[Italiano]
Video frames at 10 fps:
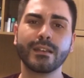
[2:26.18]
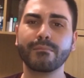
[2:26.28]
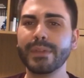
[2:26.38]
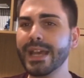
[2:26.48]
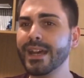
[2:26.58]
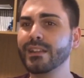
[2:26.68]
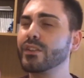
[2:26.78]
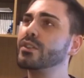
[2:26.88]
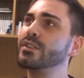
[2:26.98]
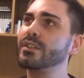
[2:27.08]

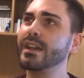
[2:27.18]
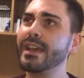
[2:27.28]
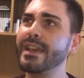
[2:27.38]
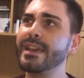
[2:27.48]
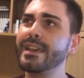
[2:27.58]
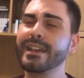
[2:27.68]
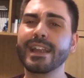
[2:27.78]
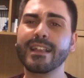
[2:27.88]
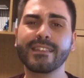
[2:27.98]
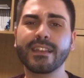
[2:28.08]
beato e
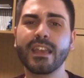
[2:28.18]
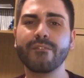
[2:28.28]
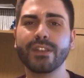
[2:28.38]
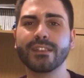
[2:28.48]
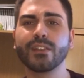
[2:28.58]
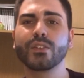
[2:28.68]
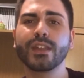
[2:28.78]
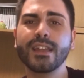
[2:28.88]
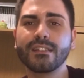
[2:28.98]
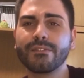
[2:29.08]
grazie a chi ha inventato
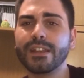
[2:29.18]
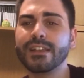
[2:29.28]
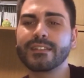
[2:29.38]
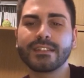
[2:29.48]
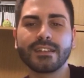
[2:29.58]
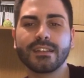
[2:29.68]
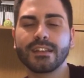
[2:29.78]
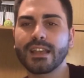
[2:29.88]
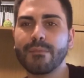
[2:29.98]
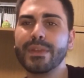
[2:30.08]
Netflix eh,
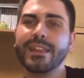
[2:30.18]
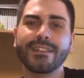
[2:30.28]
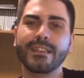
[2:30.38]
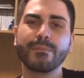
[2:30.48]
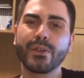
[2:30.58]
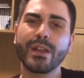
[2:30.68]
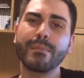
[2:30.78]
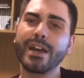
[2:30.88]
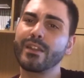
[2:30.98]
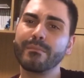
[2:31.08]
che mi dà sempre una
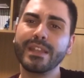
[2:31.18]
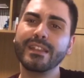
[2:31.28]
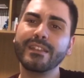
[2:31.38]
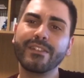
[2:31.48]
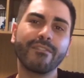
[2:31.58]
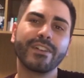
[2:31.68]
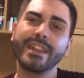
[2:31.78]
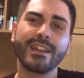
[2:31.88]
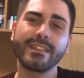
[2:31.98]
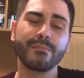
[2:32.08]
mano e mi fa
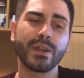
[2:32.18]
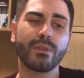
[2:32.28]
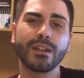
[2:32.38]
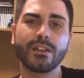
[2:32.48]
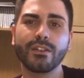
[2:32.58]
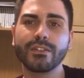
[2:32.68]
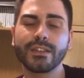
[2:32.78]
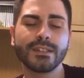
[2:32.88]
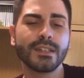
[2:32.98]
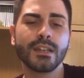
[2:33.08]
vedere sempre
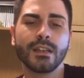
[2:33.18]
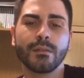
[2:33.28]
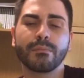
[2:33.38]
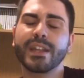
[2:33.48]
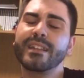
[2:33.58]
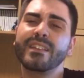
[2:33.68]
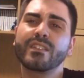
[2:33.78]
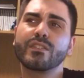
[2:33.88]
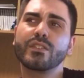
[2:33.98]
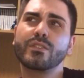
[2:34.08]
qualcosa. Per
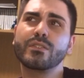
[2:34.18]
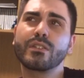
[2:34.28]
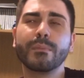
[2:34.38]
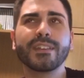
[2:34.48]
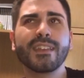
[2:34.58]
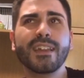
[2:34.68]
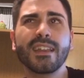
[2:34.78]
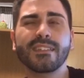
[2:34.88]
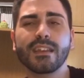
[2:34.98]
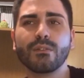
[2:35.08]
adesso come
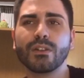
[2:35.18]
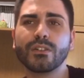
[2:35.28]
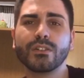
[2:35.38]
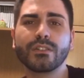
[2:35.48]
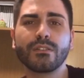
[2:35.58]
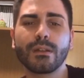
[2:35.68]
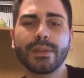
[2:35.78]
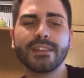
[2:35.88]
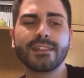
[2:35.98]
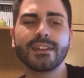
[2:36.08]
serie seguo
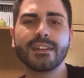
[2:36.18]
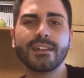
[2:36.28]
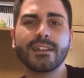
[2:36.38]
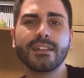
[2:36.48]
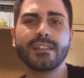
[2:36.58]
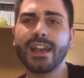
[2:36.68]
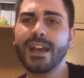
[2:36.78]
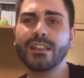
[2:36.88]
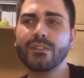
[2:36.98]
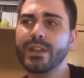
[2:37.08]
sicuramente The
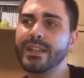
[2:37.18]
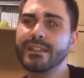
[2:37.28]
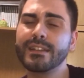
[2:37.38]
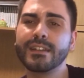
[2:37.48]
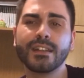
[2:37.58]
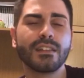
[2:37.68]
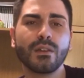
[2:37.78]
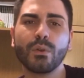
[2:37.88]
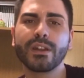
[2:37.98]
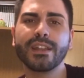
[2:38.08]
Android,
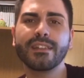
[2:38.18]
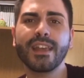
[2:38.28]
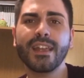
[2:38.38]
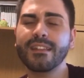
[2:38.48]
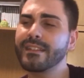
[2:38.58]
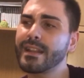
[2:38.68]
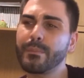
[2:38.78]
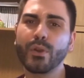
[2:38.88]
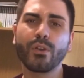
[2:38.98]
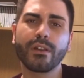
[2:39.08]
The Walking Dead,
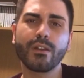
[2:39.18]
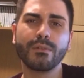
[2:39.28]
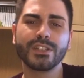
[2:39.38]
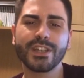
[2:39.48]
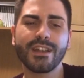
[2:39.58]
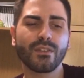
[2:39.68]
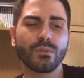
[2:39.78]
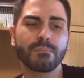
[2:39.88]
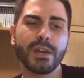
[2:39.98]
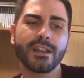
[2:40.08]
tra poco ricomincerà
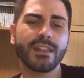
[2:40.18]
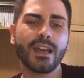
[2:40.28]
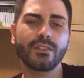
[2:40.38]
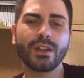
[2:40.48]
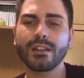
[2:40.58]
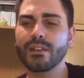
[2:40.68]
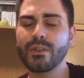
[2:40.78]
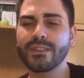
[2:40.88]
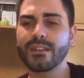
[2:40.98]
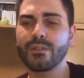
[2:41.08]
Supernatural,
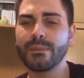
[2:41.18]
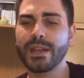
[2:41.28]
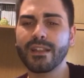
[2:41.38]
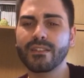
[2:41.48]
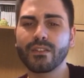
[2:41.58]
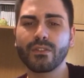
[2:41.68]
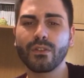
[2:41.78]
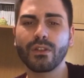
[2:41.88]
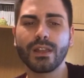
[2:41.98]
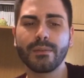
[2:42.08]
queste qui per adesso
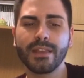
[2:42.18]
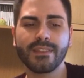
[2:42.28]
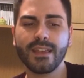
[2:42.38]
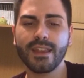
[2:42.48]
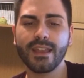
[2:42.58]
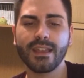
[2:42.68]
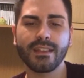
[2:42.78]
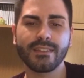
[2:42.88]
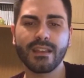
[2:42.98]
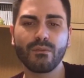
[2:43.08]
sono le mie serie
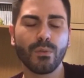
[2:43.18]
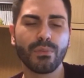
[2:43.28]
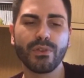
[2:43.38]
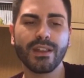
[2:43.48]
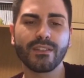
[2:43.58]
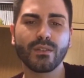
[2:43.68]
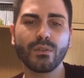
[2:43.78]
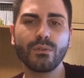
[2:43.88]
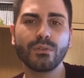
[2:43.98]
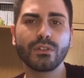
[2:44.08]
che seguo più in
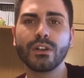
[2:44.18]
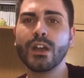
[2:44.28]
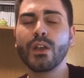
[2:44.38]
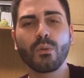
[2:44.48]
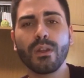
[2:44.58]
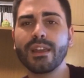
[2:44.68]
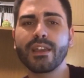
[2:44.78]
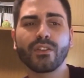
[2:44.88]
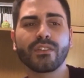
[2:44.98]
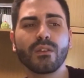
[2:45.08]
assoluto. Quelle
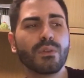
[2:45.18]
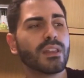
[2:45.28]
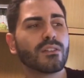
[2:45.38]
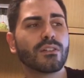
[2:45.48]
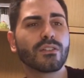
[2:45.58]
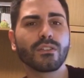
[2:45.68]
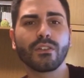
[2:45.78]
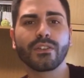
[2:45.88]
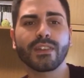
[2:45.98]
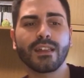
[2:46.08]
che ho seguito
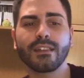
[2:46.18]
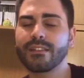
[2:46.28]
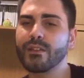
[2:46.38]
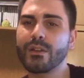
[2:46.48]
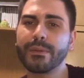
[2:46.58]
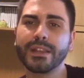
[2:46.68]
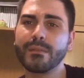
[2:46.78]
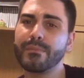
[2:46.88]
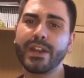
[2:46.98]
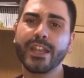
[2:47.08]
sono state
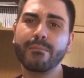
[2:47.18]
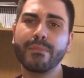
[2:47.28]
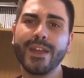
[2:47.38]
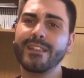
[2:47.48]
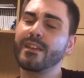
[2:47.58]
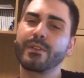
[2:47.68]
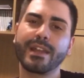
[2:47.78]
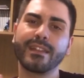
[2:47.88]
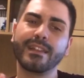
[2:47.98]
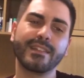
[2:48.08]
sicuramente Breaking Bad, è
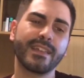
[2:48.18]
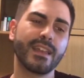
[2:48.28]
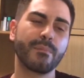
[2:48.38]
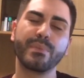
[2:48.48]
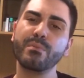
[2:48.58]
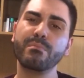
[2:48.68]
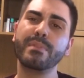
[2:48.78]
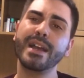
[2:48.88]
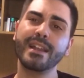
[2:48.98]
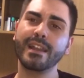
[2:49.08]
una delle serie più
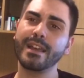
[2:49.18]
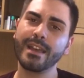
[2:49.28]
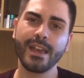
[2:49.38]
belle